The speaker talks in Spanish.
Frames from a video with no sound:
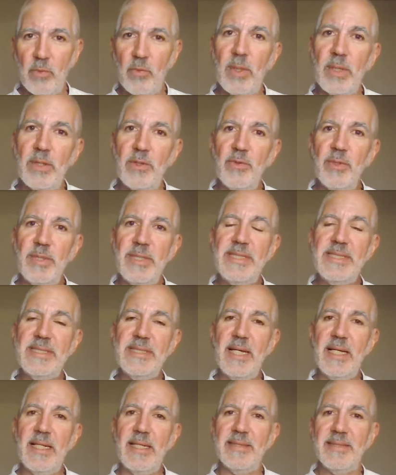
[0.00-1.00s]
cuando
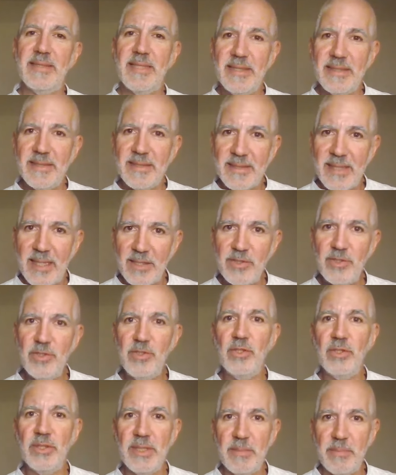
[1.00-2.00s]
esa
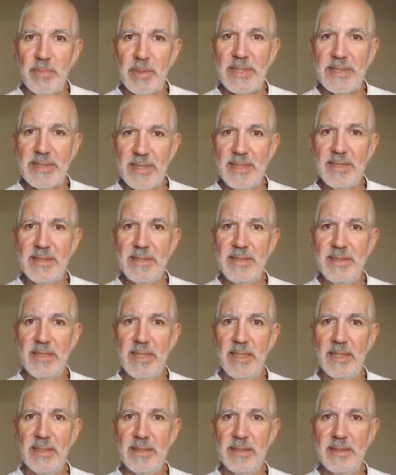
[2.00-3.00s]
sensación de
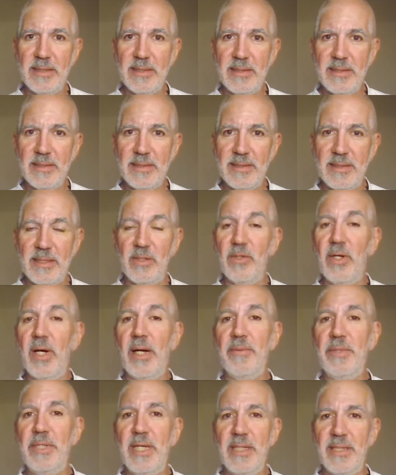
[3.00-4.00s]
presencia se nos
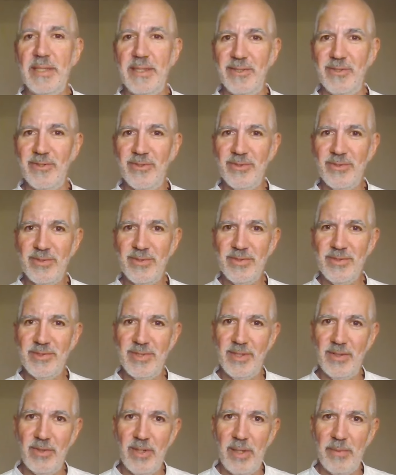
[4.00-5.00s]
había ido,
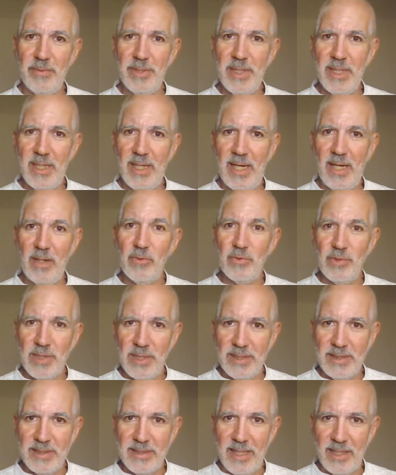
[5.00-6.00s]
se nos había
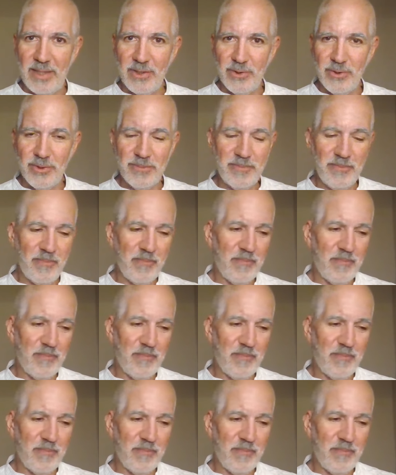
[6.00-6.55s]
ausentado